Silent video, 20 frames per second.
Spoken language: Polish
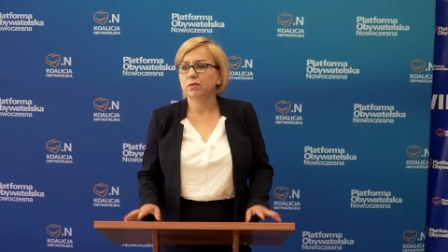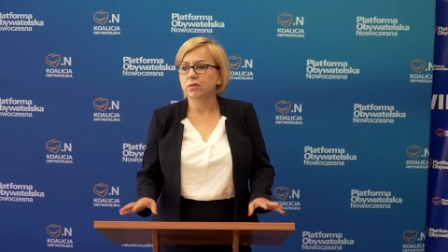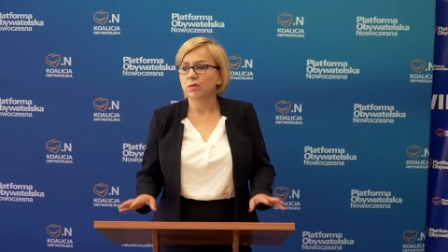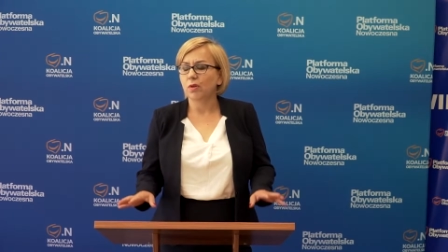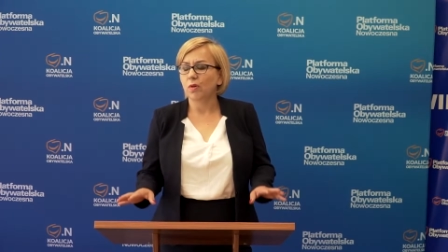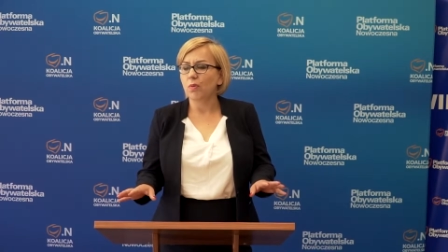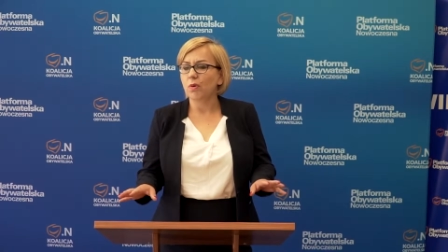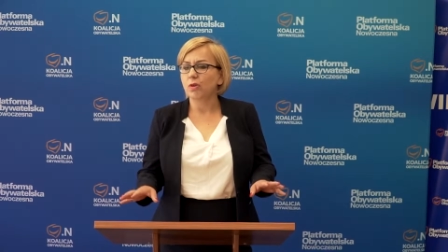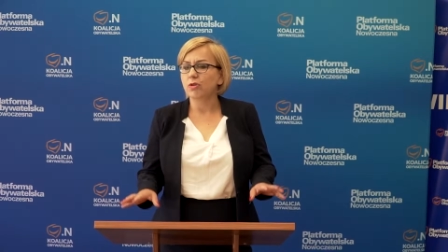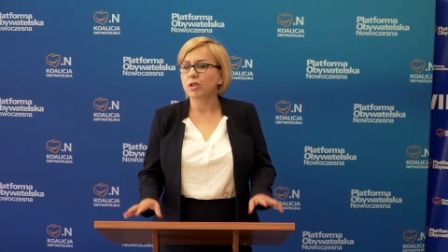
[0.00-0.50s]

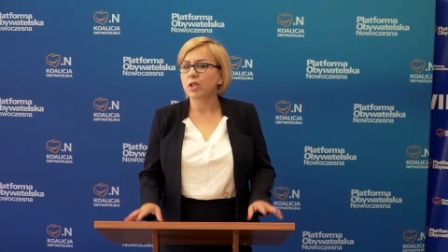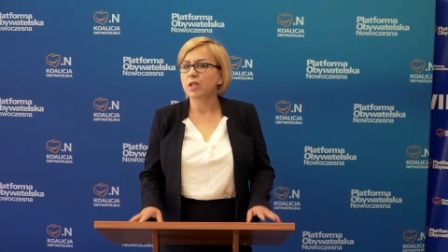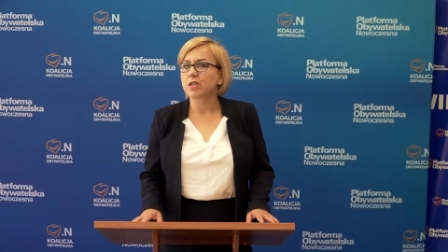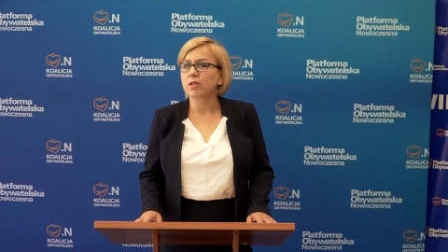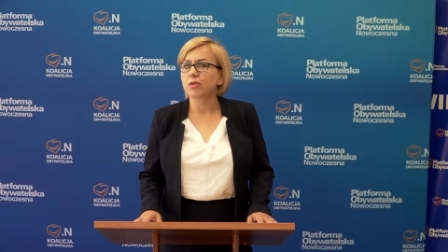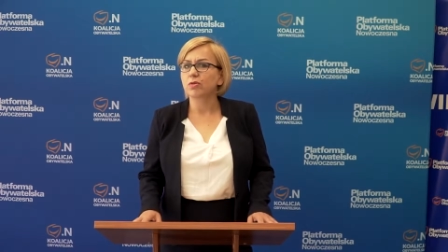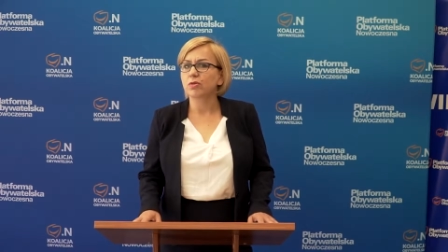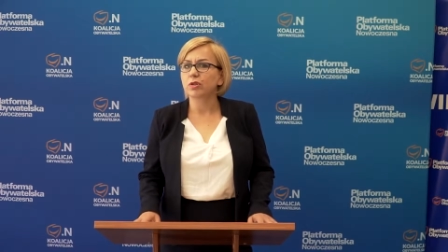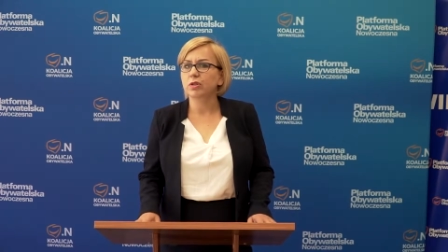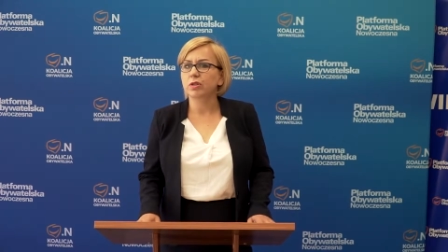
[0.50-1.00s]
to
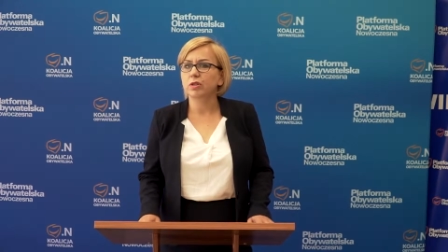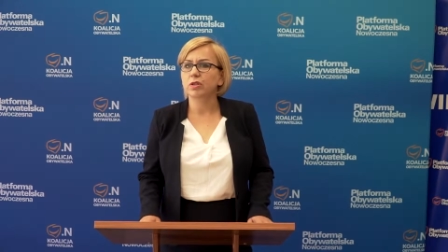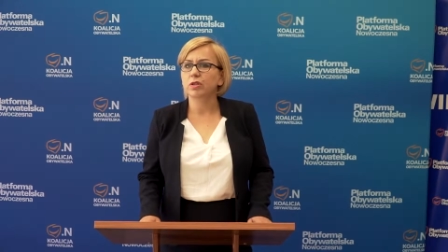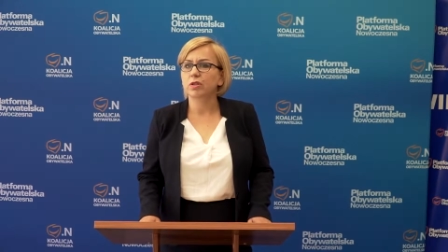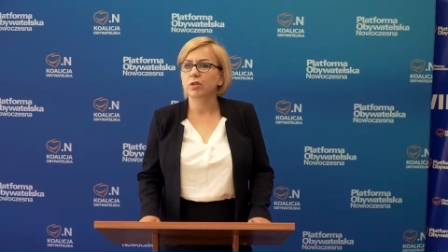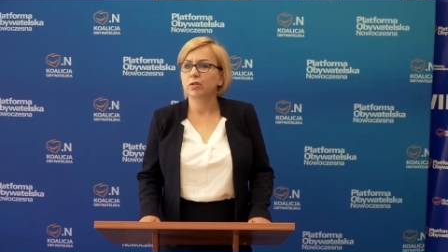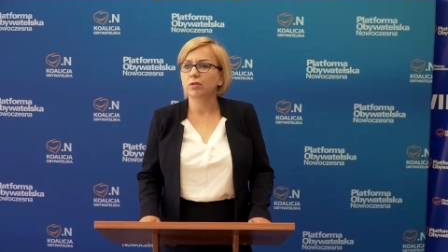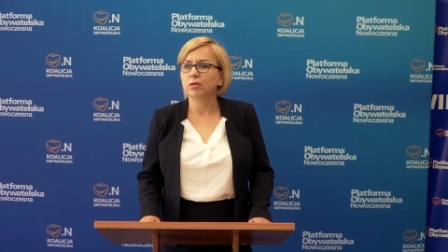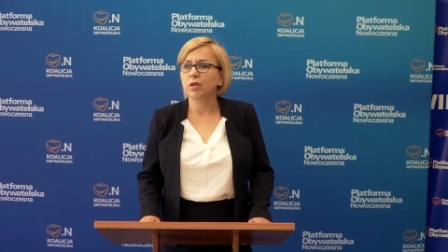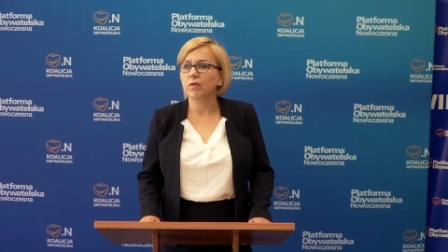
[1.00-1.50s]
łączenie różnych
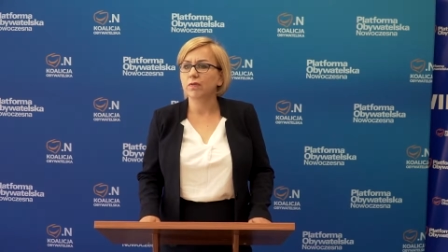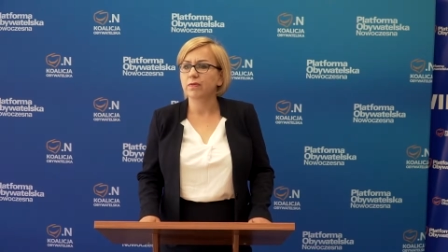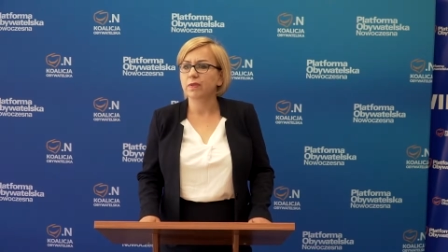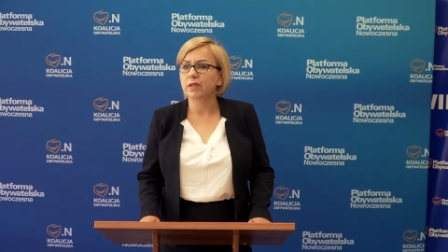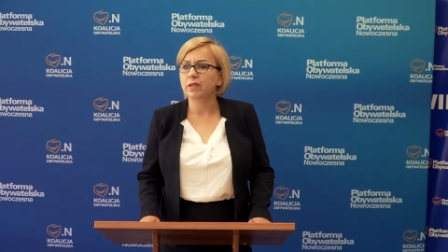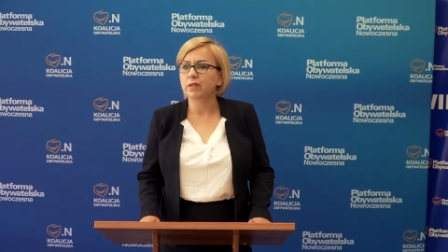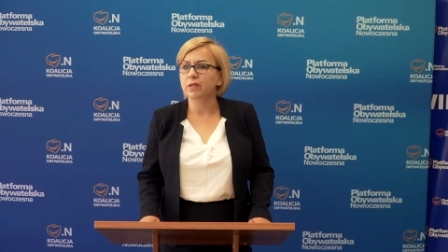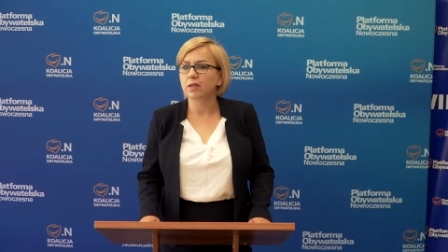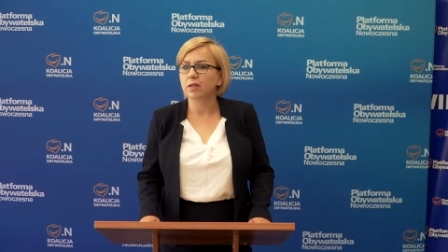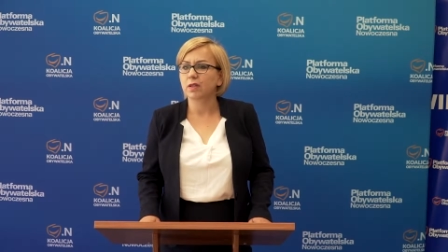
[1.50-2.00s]

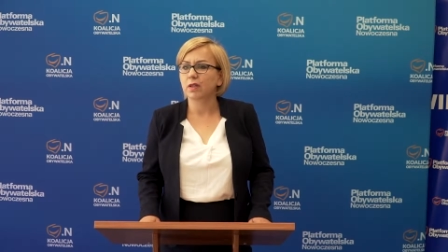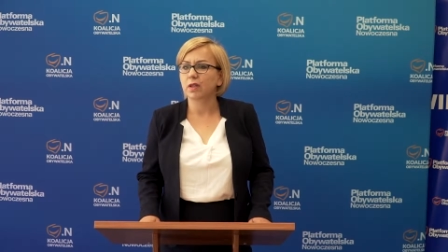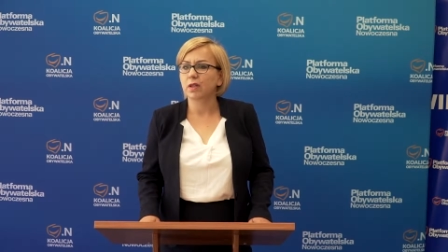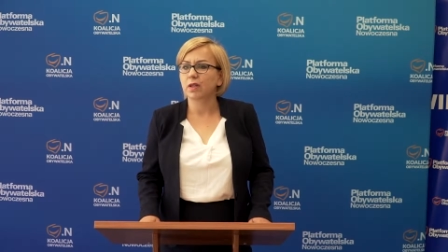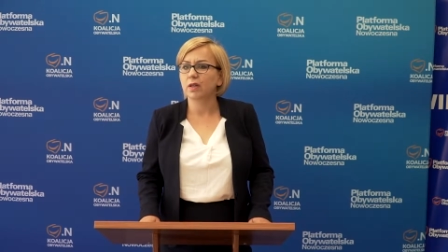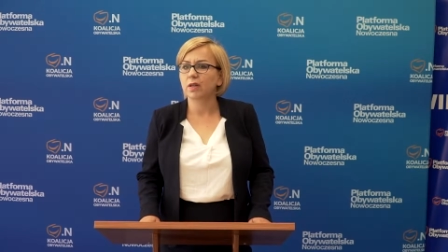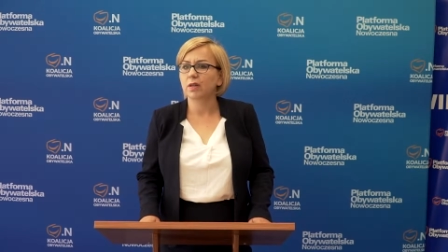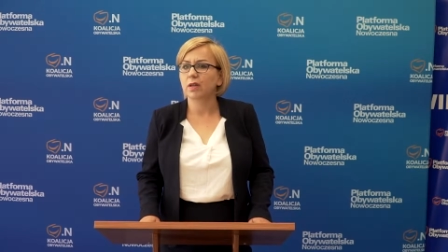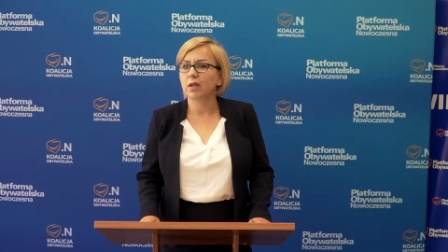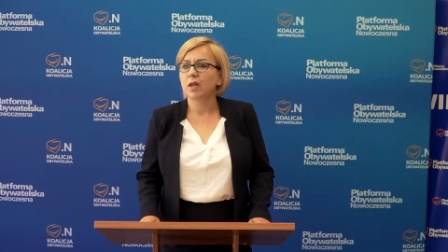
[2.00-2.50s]
środowisk
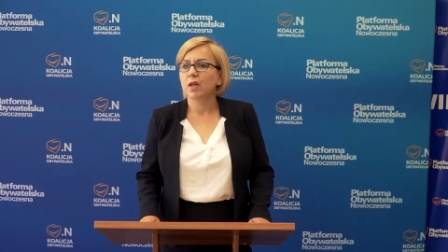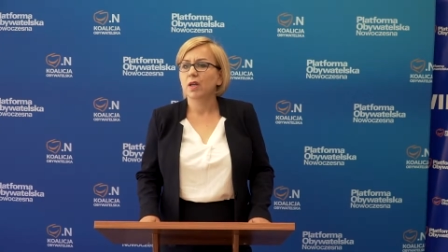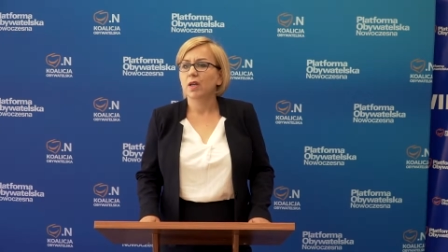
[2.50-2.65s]
e,